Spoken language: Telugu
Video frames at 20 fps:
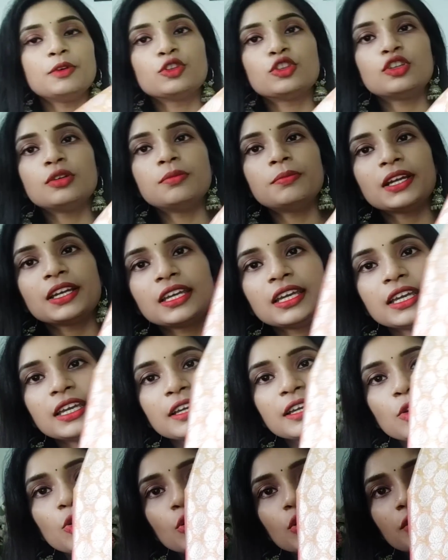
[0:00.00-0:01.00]
మొత్తం మనకి
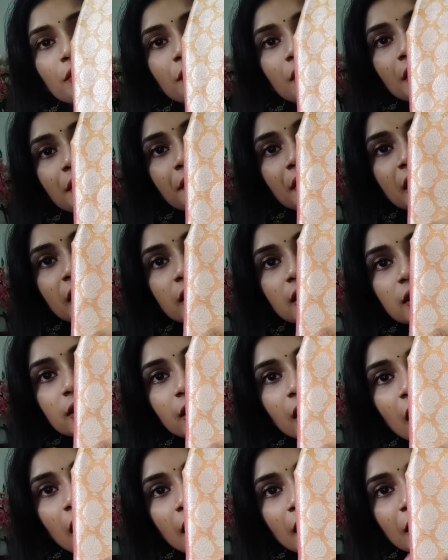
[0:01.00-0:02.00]
గోల్డ్ వేవింగ్
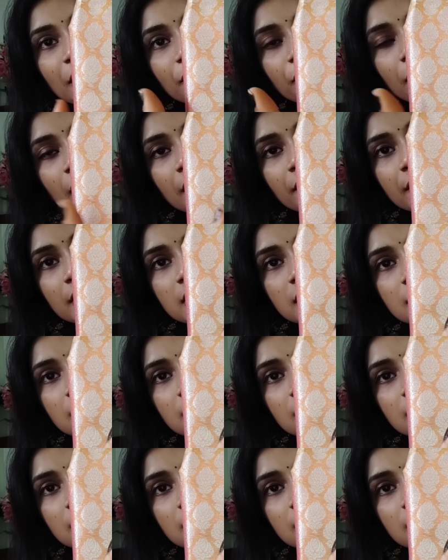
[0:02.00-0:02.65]
ఈ ఫ్లేవర్స్